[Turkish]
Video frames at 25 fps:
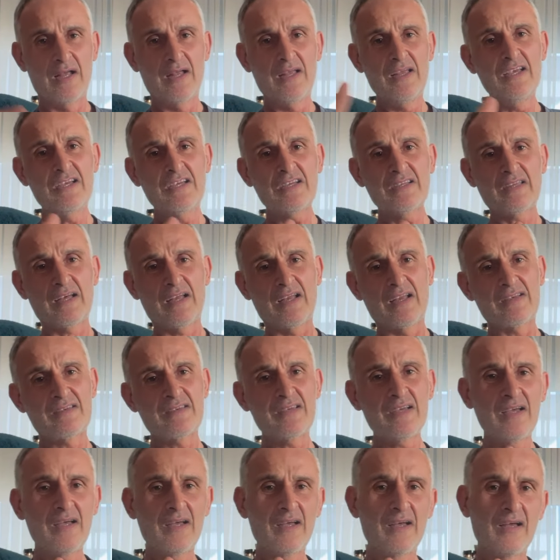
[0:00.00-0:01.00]
2 tane
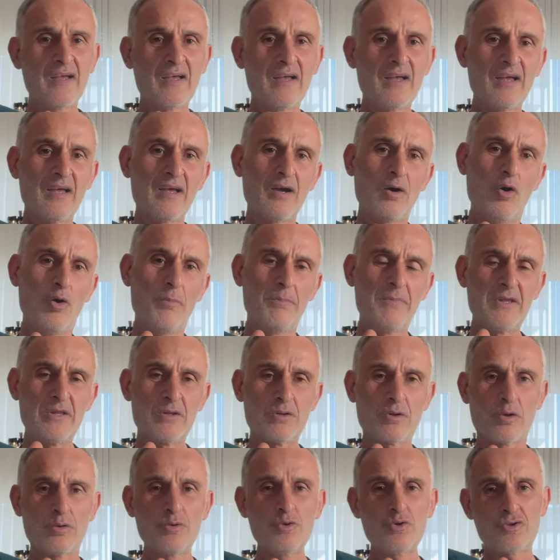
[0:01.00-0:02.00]
ise e, 10 bin
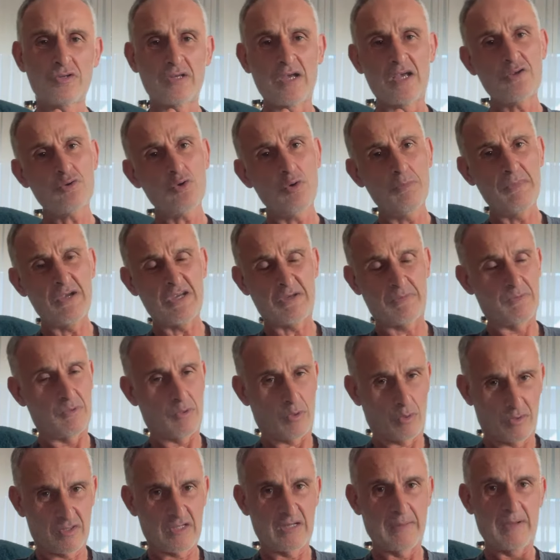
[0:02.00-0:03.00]
lira olur. 3 tanesi 15 bin lira
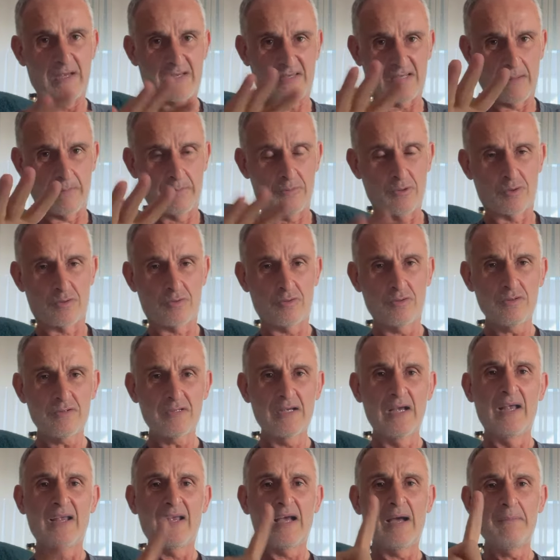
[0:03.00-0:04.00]
olur gibi hesaplıyorsunuz.
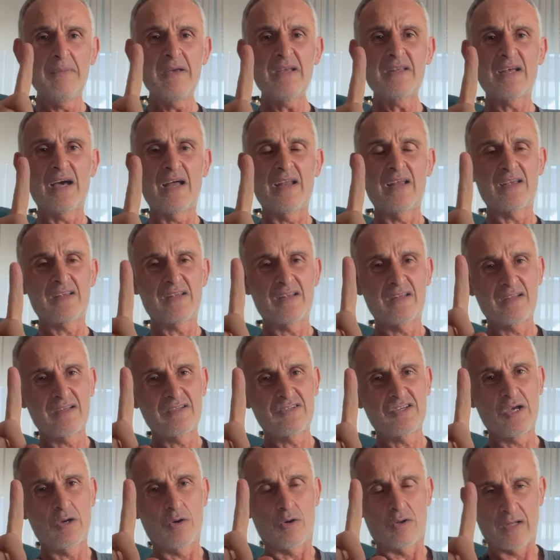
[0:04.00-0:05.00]
Yani bir tane
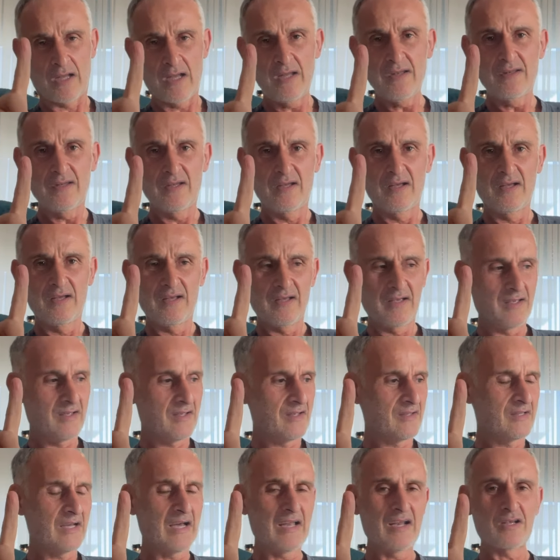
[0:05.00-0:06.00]
şey olan
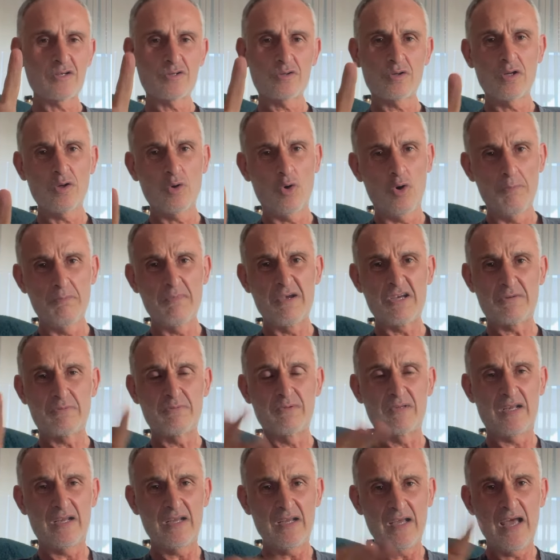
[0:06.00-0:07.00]
e, dairesi olan 15
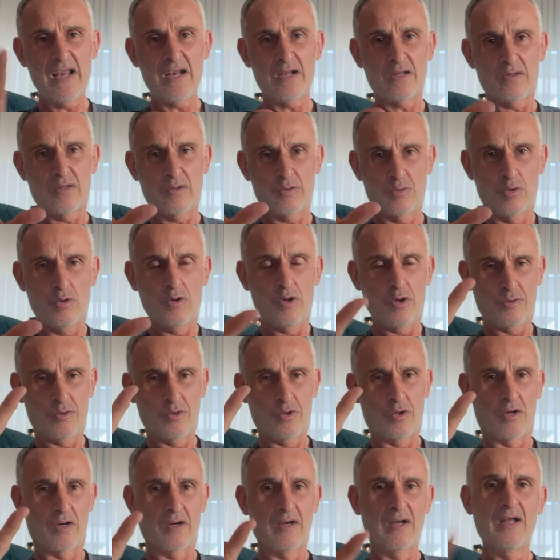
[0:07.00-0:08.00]
bin lirayı her türlü
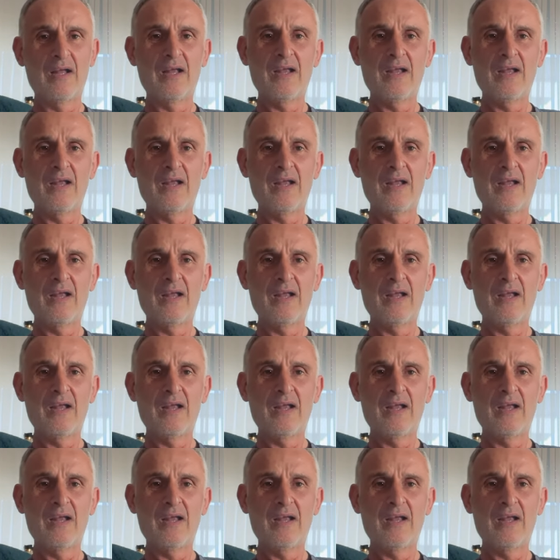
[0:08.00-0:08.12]
ödüyor.